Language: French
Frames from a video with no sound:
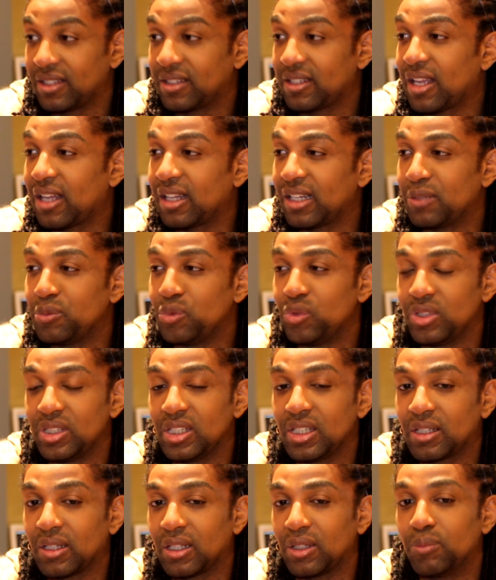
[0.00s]
à, art, la
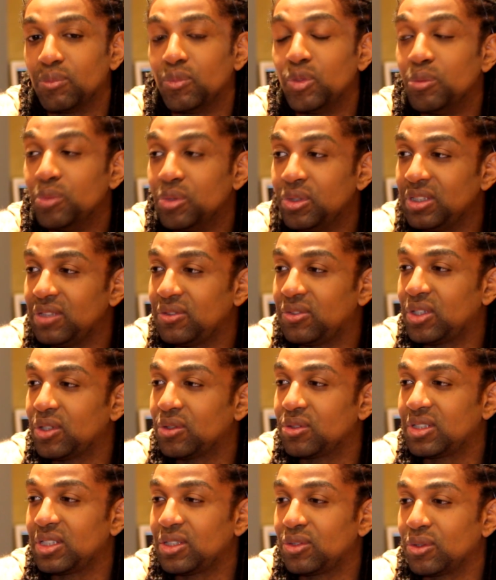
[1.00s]
musique, à me bonifier
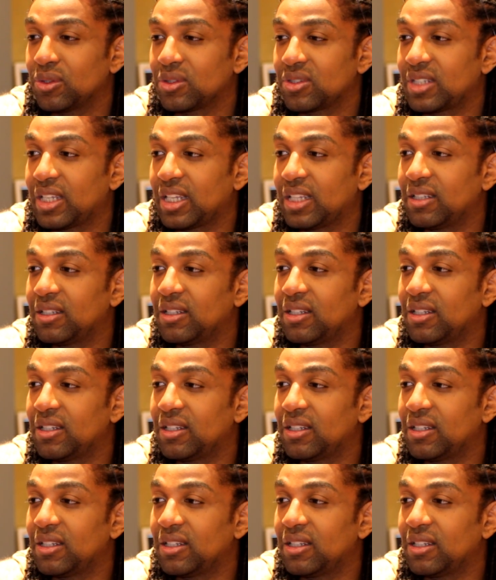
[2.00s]
aussi sur scène,